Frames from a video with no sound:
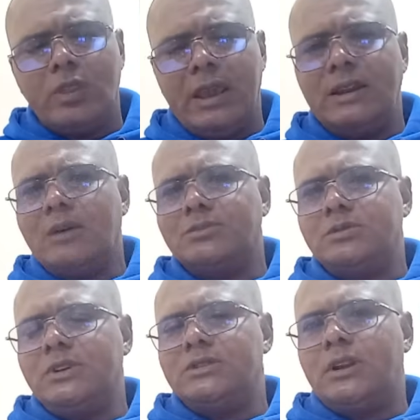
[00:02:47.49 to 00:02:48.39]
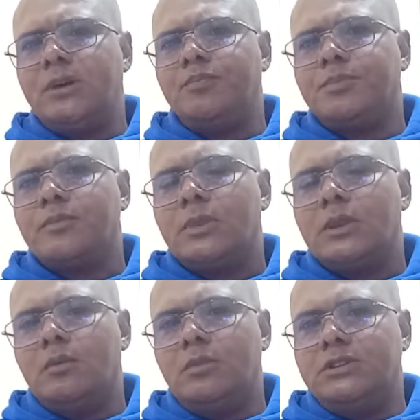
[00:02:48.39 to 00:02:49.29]
كاينه 500 درهم
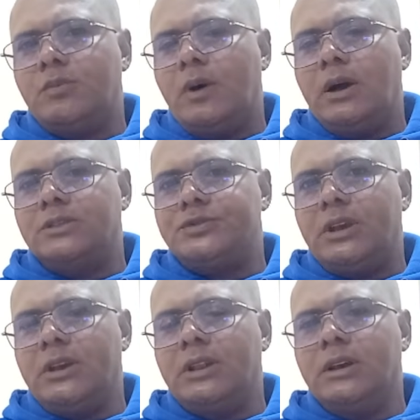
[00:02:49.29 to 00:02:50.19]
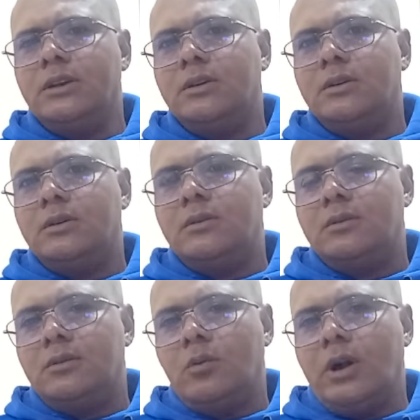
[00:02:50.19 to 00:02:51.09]
بالنسبه للتاهيلي
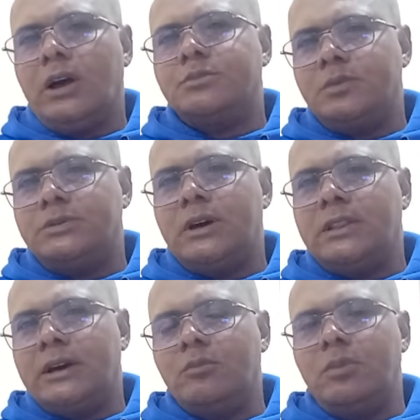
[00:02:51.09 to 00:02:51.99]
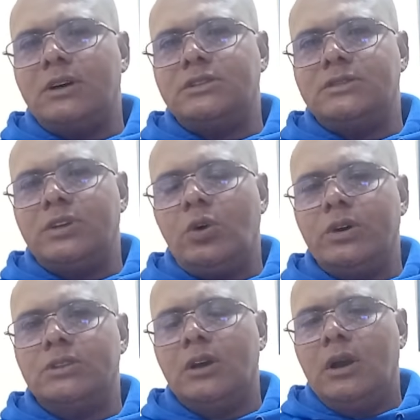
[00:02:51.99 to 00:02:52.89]
واخا 500 هذاك المبلغ ديال
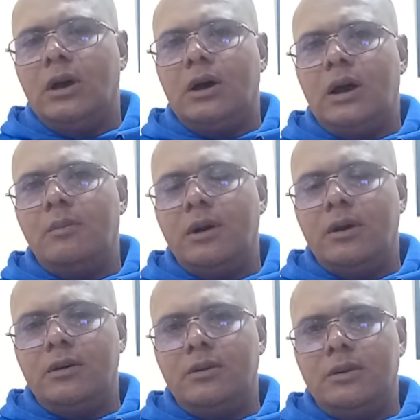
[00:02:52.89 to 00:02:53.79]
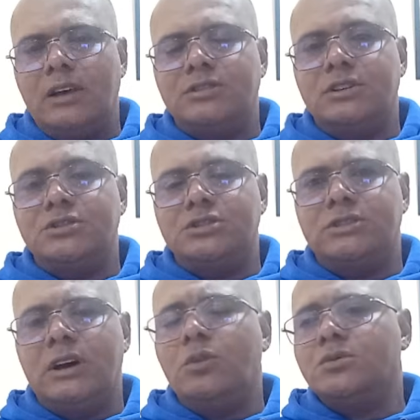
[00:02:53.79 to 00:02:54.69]
التعويض راه آه، هزيل
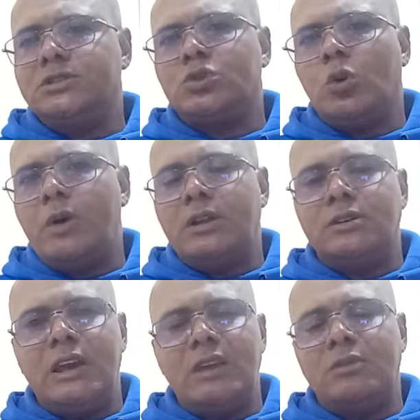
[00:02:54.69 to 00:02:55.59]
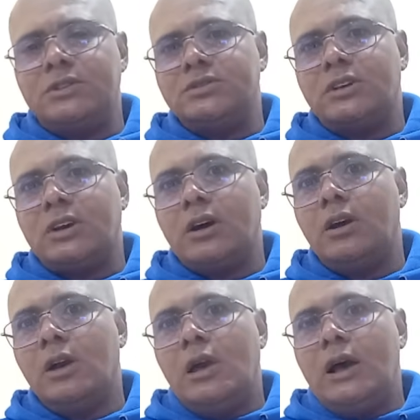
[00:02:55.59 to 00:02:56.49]
جدا ونزيدكم بان دائما تنذكر
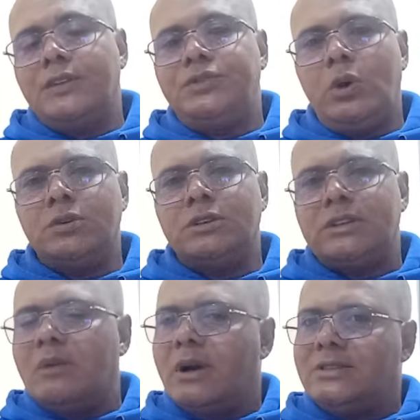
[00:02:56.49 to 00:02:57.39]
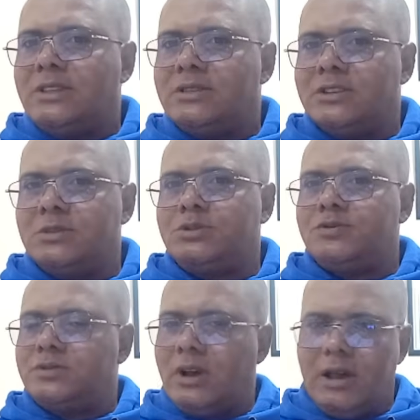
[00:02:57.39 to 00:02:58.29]
هاد التعويضات راه ما كتحتسبش
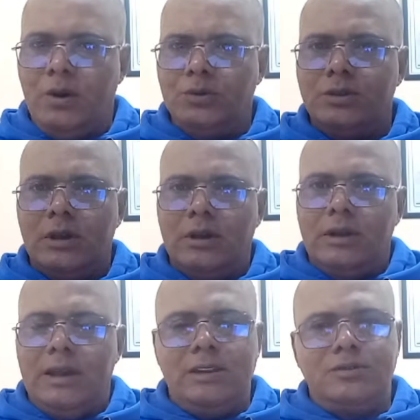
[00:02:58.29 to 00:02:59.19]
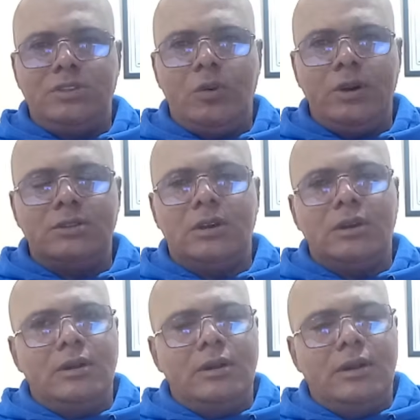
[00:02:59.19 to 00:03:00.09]
في التقاعد يعني التعويض
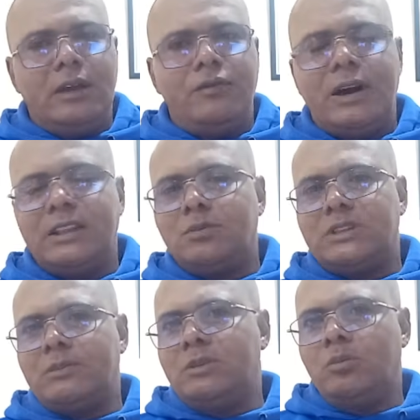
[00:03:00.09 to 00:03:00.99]
غير فقط مرتبط